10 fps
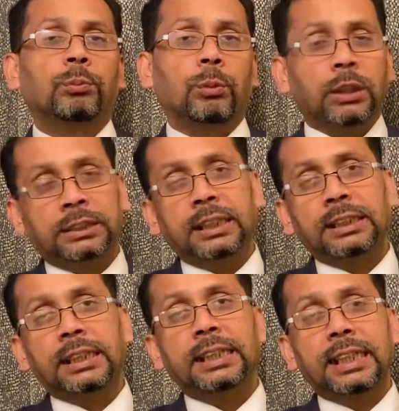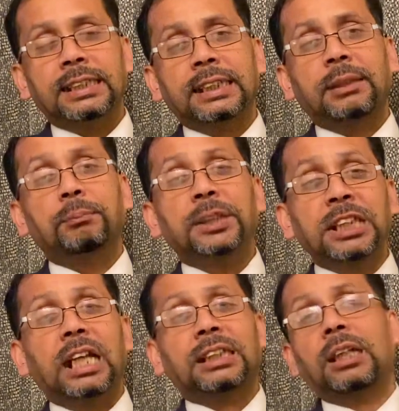বলছেন যে ইয়েস এটা
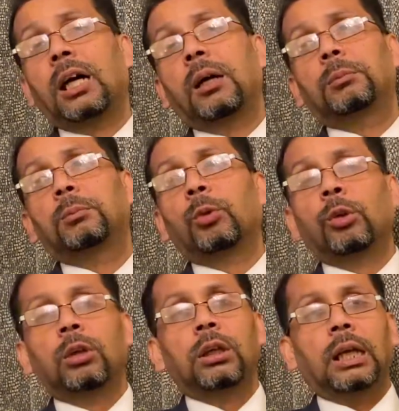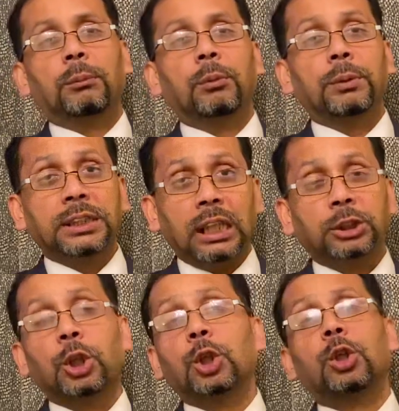বিশাল একটা ভুল এবং বিশাল
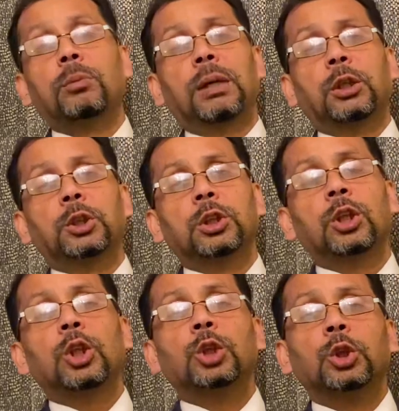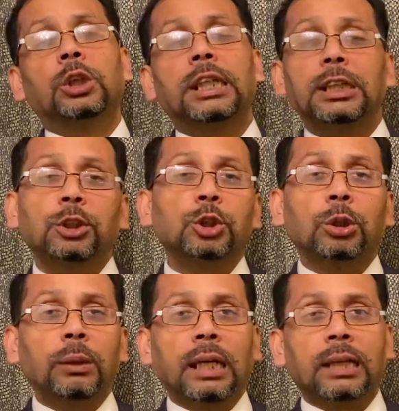সংখ্যক মানুষ সুতরাং এর জন্য
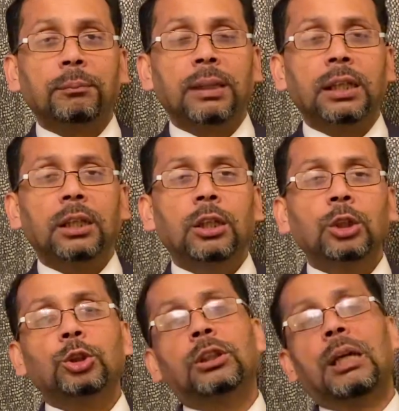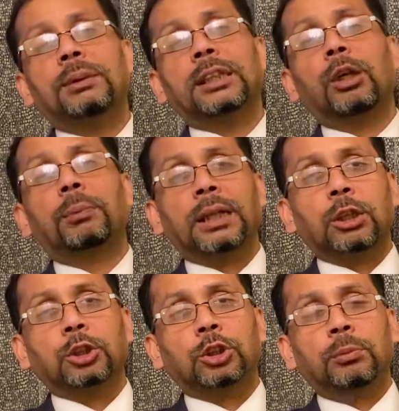সময় লাগবে সুতরাং আমাদেরকে অপেক্ষা
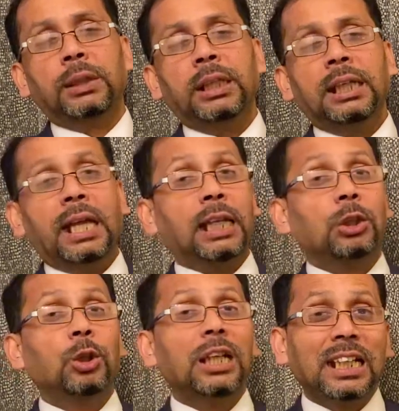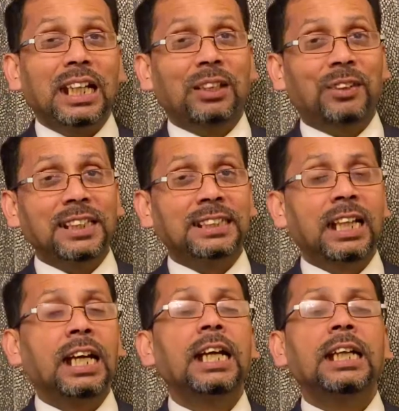করতে হবে এটা কোনো লিগেল অ্যাডভাইস না
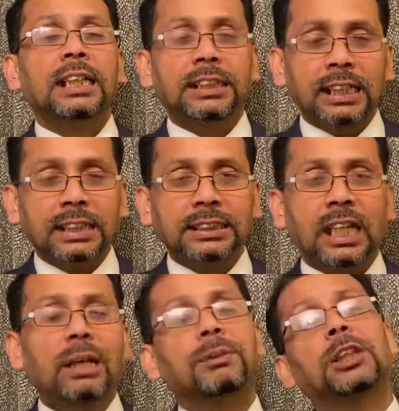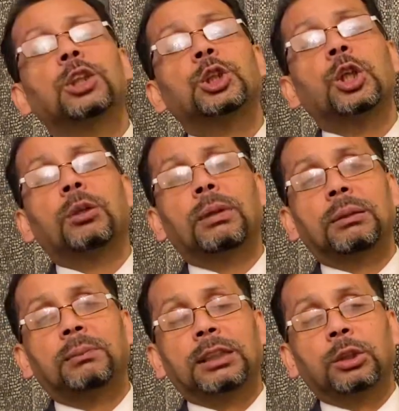জাস্ট আপনাদের জন্য সংবাদ
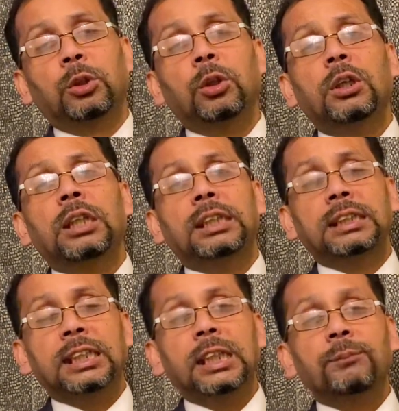মাত্র যে